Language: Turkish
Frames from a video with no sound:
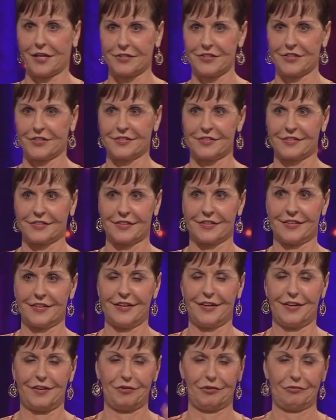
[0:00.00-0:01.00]
gördünüz.
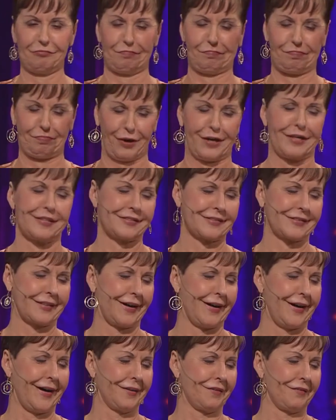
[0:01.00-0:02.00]
O Tanrı'ya
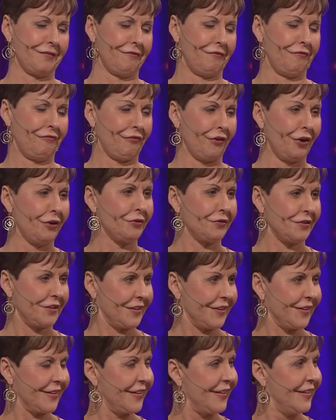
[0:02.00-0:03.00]
şükürler olsun
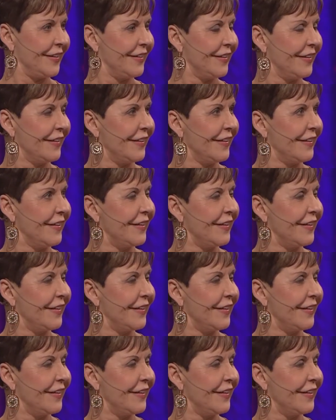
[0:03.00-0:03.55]
meyve.